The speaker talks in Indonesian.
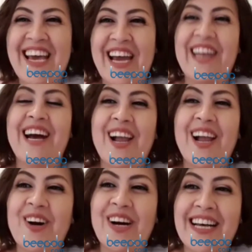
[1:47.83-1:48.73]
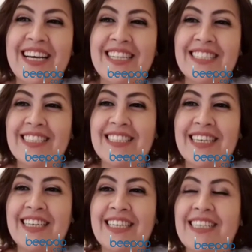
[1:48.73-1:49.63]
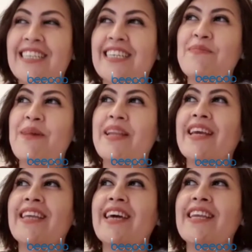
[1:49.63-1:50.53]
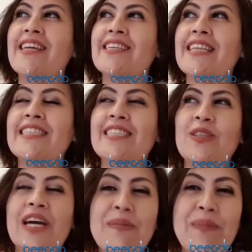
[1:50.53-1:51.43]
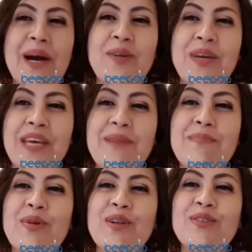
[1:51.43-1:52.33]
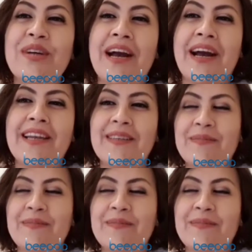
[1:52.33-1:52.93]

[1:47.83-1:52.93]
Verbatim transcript: karena kalau uh, ibaratnya kita ada stres itu kan pengaruhi imun juga kan